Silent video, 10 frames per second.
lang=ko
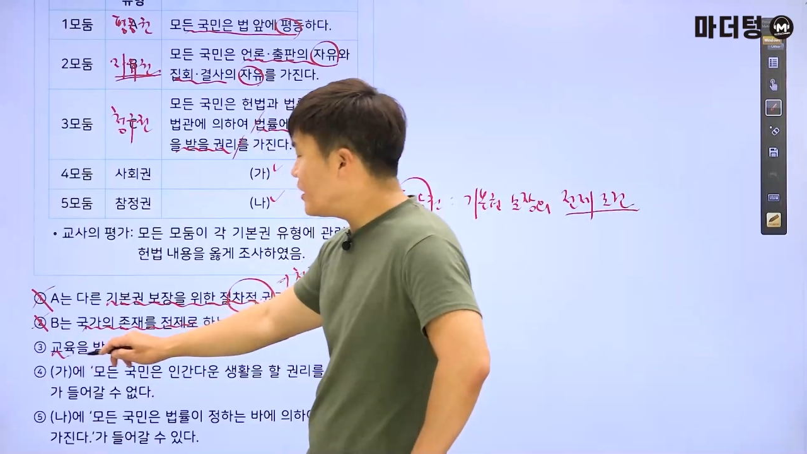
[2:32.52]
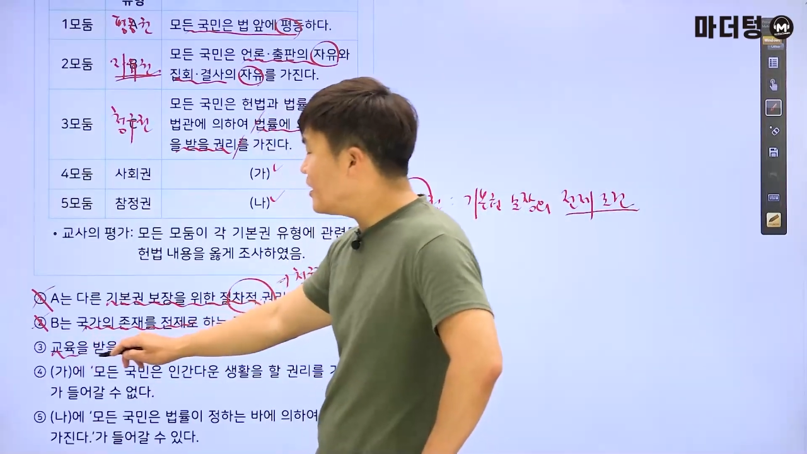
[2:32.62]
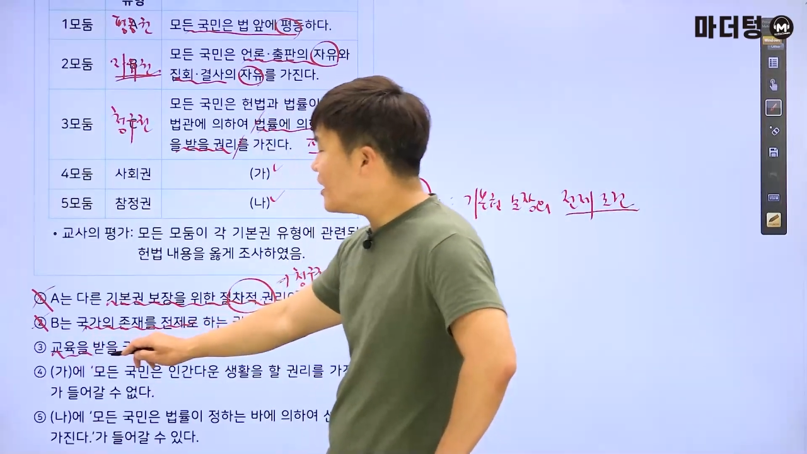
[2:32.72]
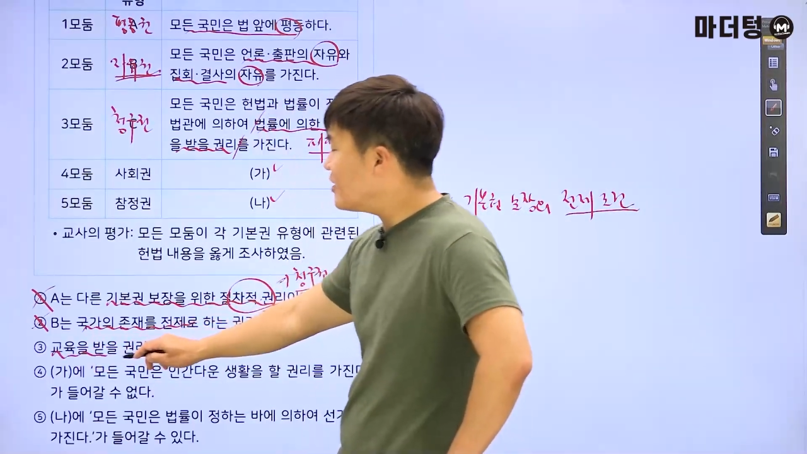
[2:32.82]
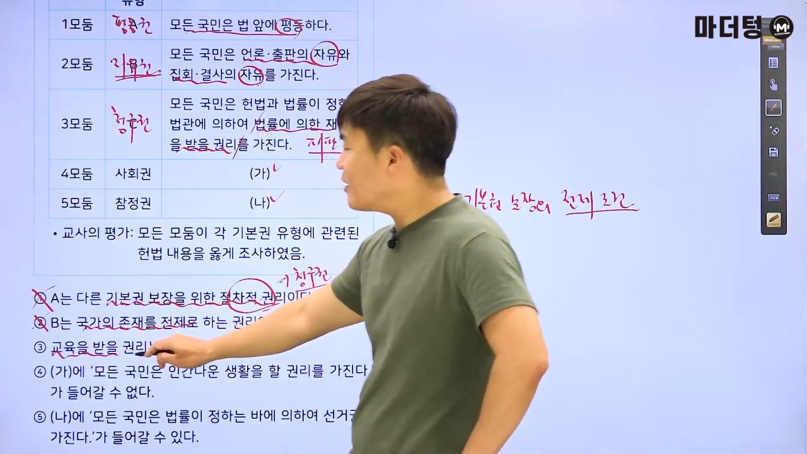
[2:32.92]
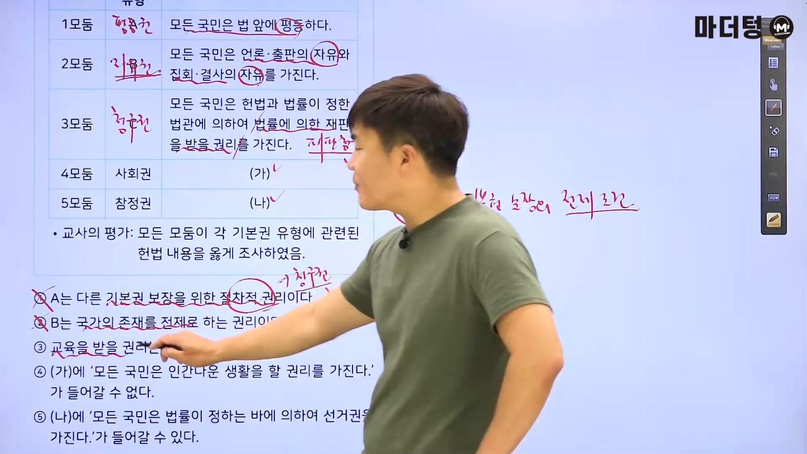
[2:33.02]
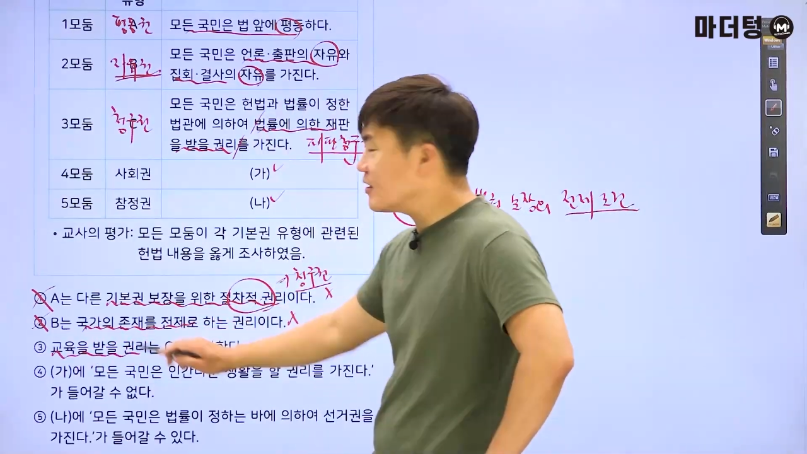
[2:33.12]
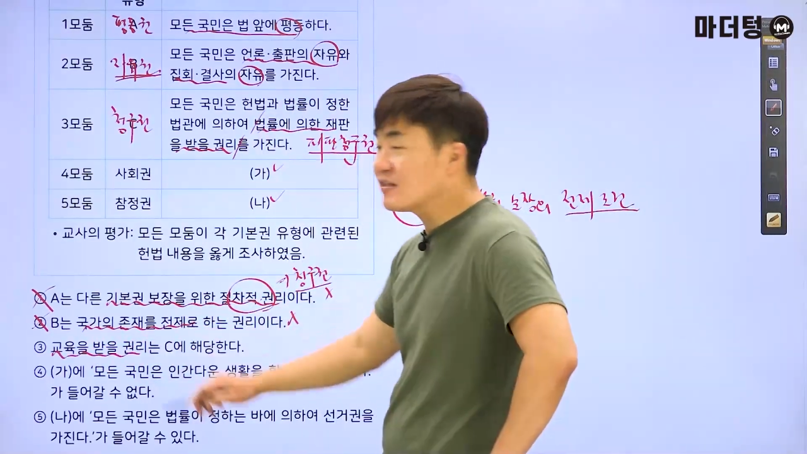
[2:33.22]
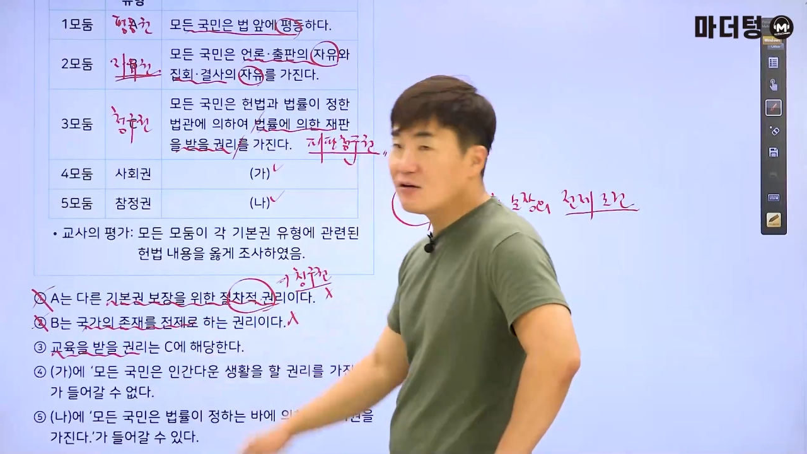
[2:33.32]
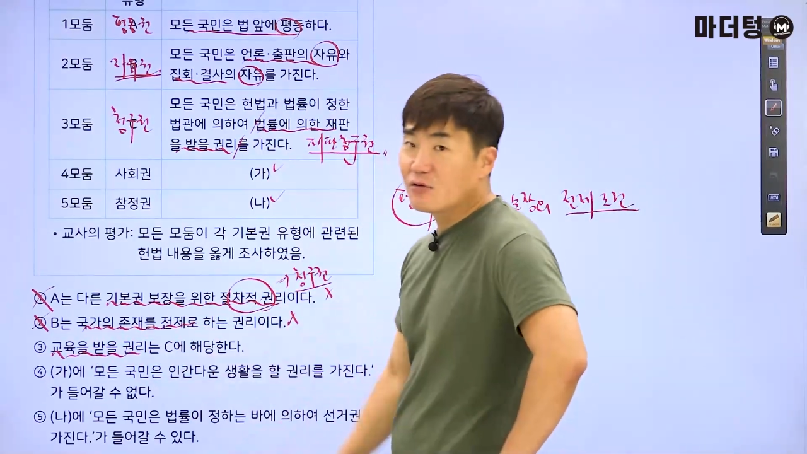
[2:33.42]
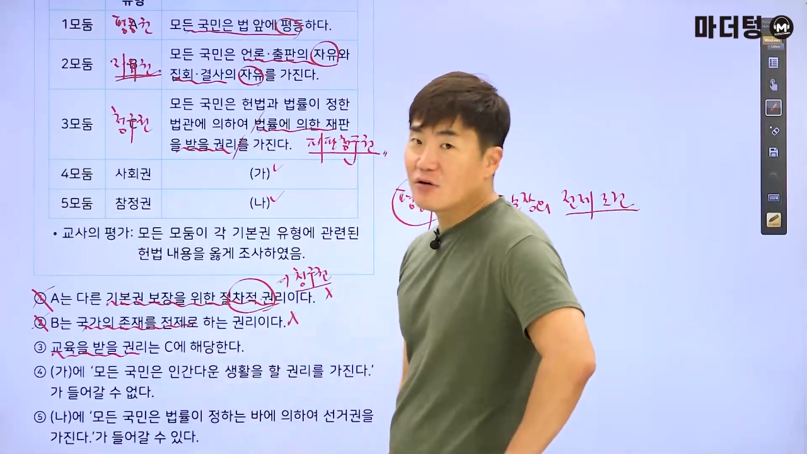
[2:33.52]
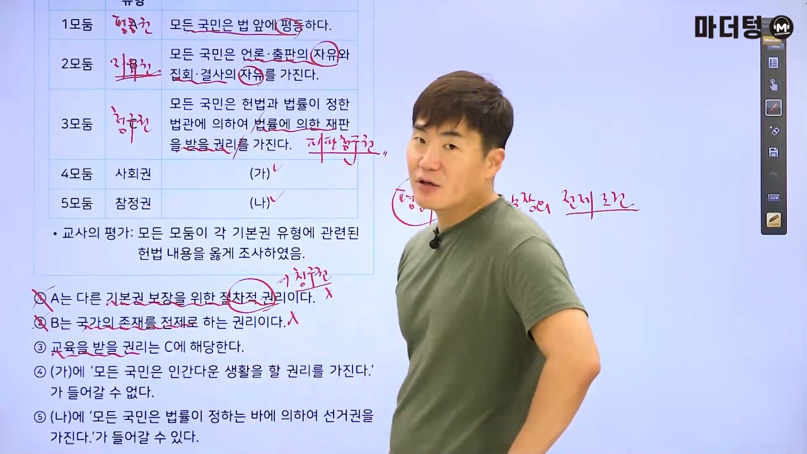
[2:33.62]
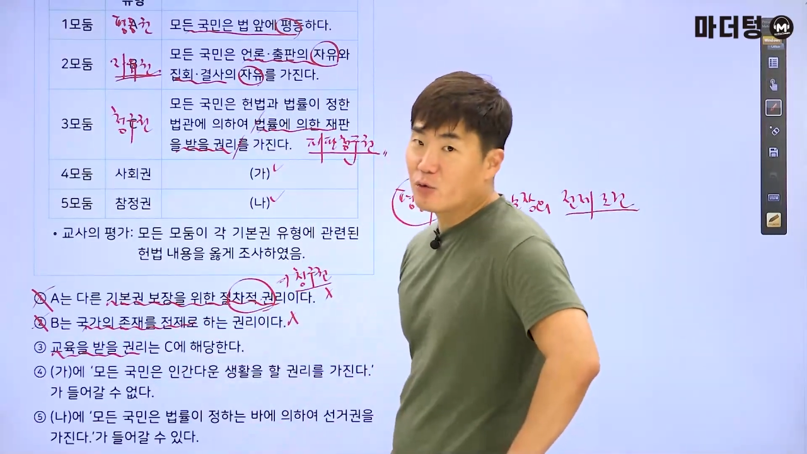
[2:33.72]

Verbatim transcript: 인간답게 살 권리,